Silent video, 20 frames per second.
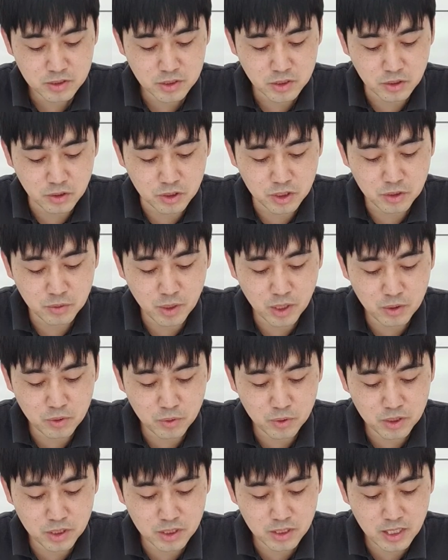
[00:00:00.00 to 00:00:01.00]
정의와
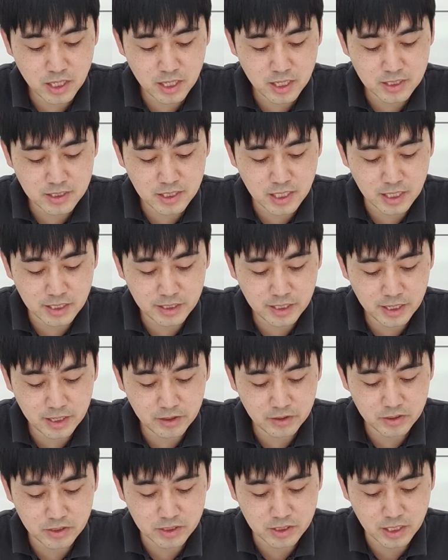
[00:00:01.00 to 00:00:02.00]
공의를 행하지
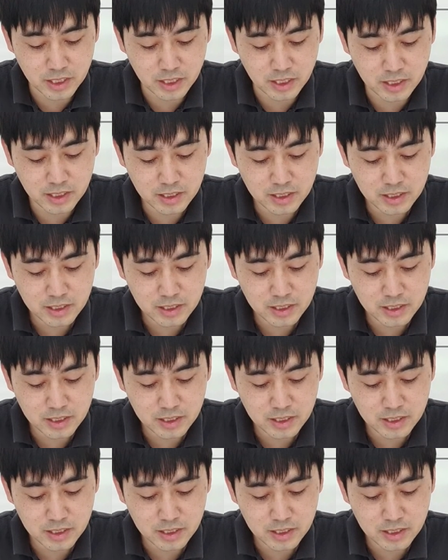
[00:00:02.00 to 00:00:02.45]
아니하였느냐?